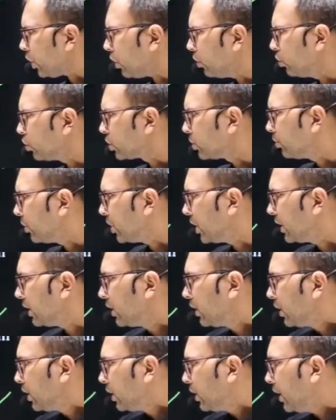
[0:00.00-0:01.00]
उसमें
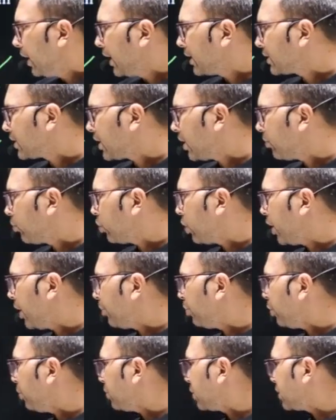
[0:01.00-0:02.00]
नेक्स्ट आपको
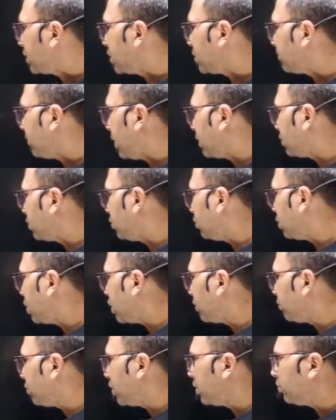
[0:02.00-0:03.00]
एपोमिक्सिस
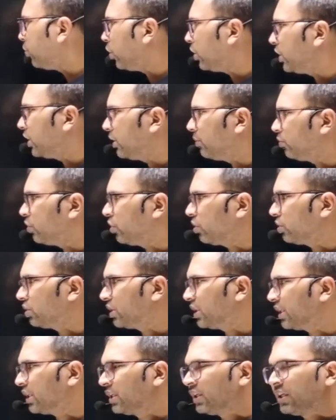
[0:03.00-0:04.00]
पार्थिनोकार्पियन पॉलीएम्ब्रियोनी
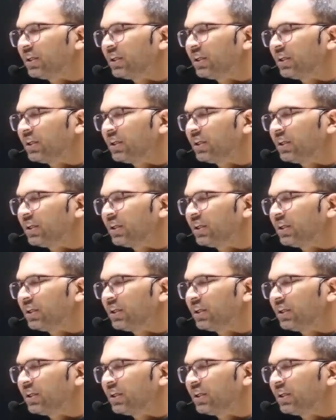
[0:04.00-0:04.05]
है